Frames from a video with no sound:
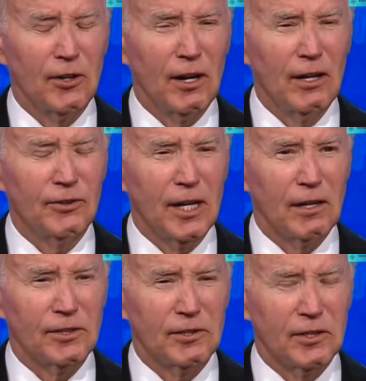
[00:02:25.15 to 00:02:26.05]
soprattutto
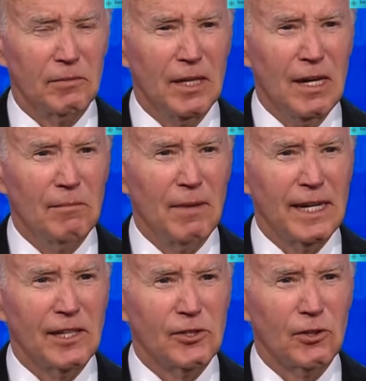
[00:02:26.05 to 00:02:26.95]
quelli
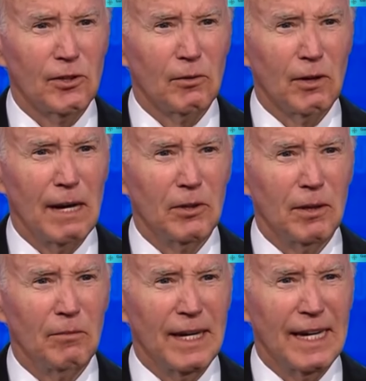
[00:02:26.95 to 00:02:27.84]
ancora indecisi
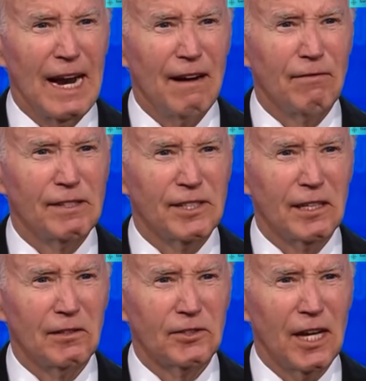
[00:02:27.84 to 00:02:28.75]
che hanno
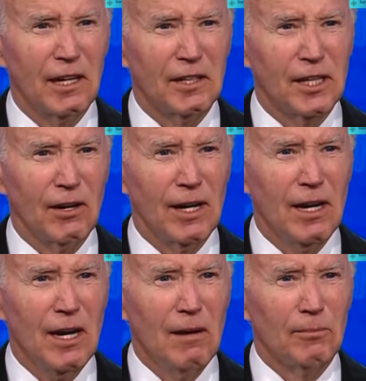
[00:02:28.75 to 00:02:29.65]
seguito il
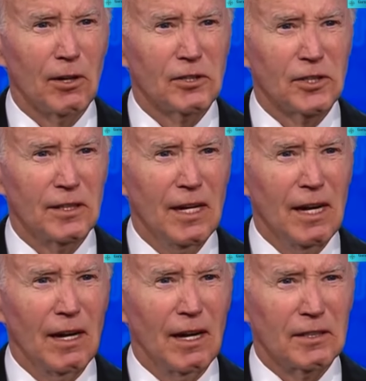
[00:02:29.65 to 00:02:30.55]
dibattito della CNN.
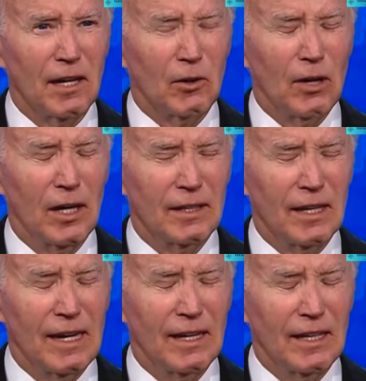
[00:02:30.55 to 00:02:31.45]
Ricordiamolo, è un
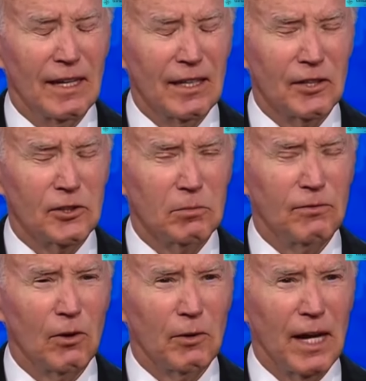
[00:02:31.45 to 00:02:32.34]
dibattito
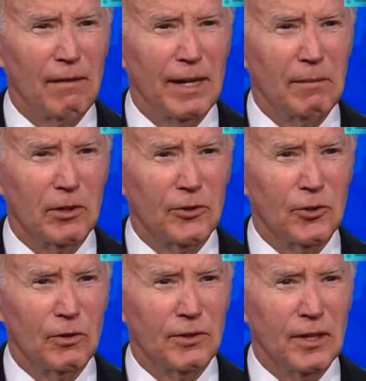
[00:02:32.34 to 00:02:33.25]
anomalo, è la
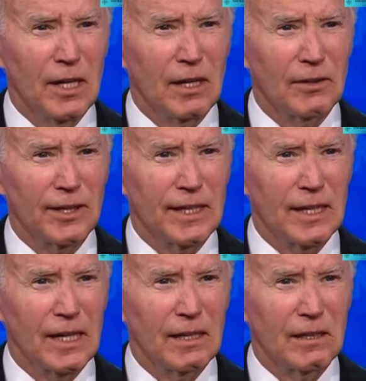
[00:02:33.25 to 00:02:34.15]
prima volta che
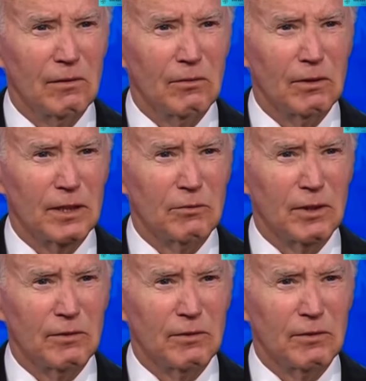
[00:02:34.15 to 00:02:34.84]
si fa un duello